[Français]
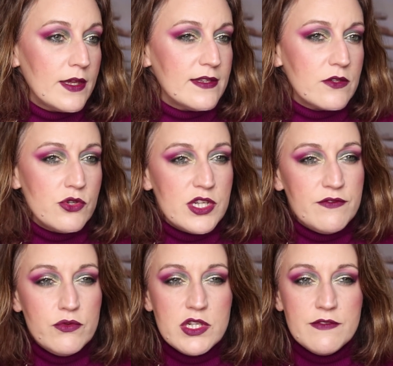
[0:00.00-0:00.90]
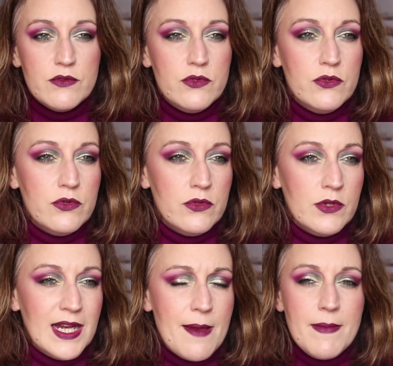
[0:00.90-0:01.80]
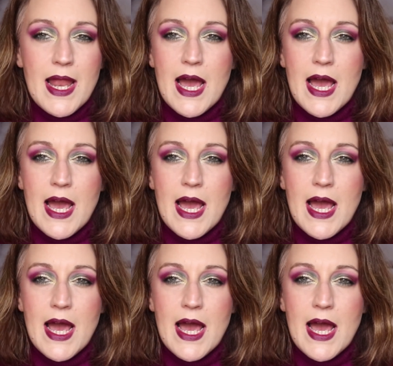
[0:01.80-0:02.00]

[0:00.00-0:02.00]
Qu'est-ce que j'ai vu J'ai vu du Glam